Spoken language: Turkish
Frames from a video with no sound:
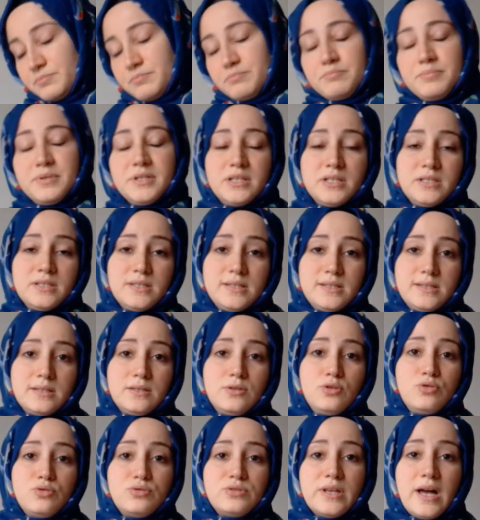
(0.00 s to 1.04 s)

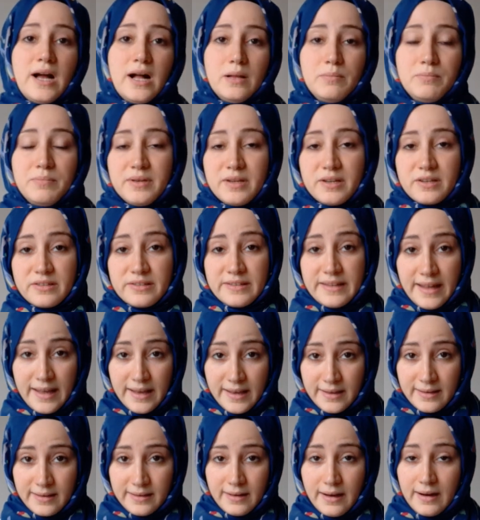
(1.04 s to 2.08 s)
birincisi güzel bir
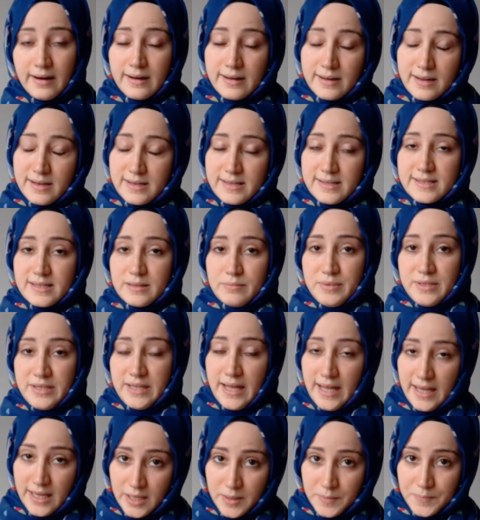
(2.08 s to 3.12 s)
ney, A kalite bir
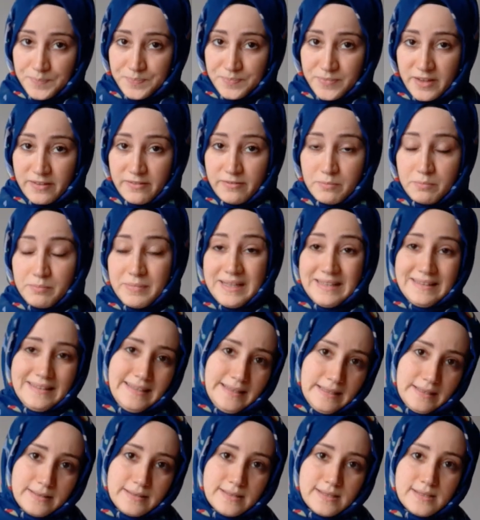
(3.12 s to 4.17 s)
ney.
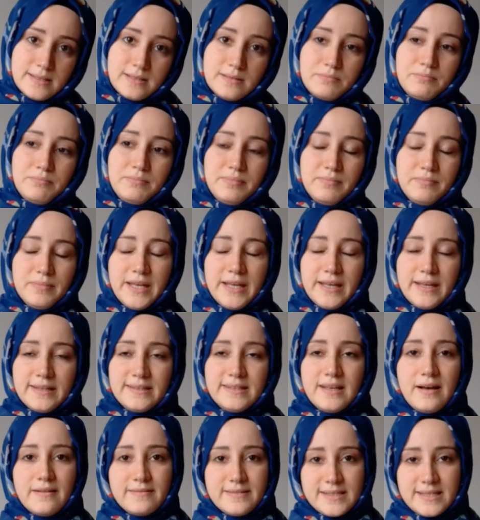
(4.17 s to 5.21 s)
Bildiğiniz e,
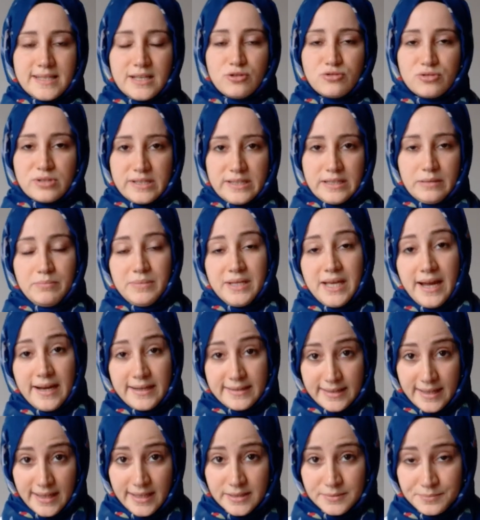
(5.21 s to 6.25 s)
tavsiye üzerine bir
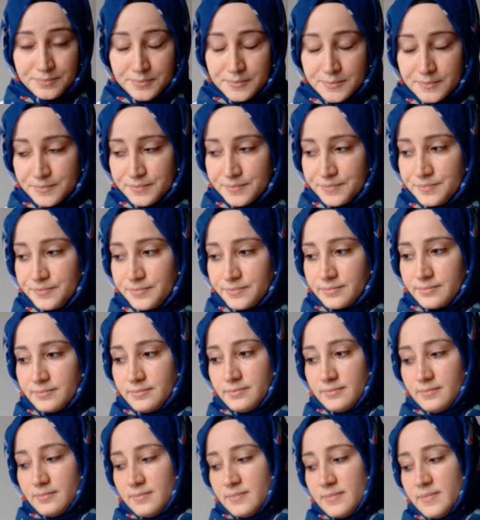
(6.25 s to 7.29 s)
yerden.
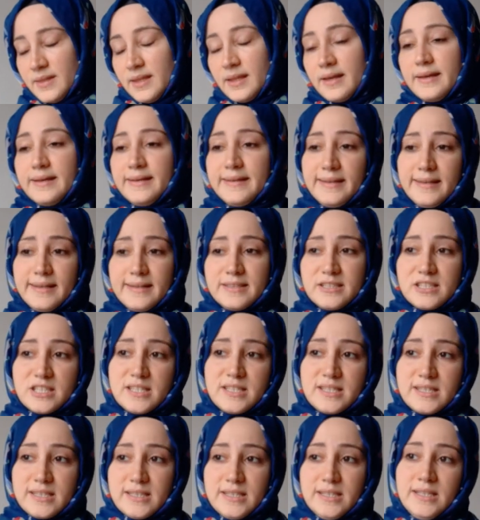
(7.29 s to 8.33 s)

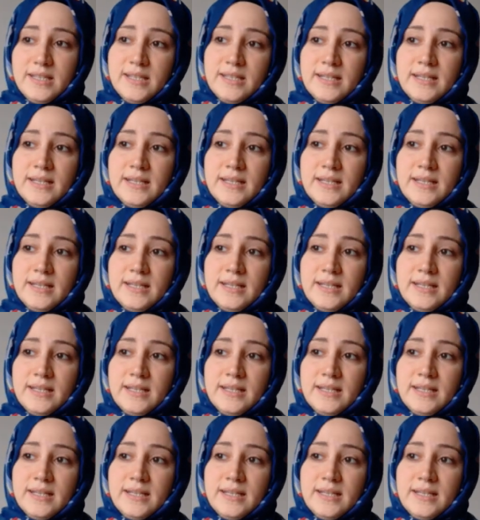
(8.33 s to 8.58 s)
İkincisi